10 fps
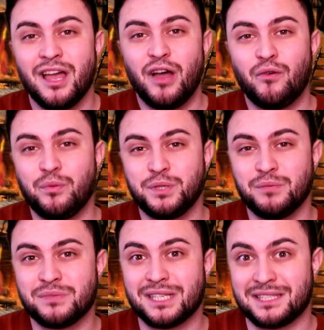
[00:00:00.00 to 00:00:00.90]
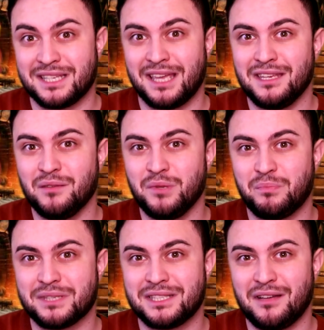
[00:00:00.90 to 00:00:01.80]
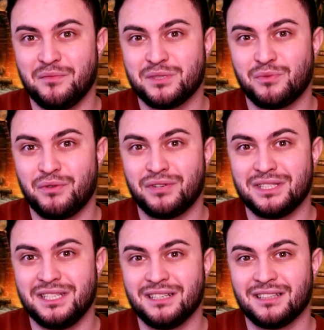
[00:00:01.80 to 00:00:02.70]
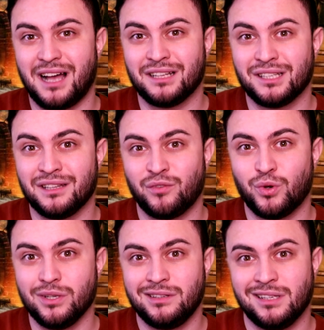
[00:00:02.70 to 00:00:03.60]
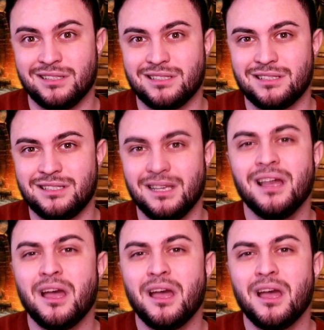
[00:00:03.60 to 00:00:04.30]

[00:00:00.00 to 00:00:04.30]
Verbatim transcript: В общем, заценим и поставим свой вердикт от 1 до 10.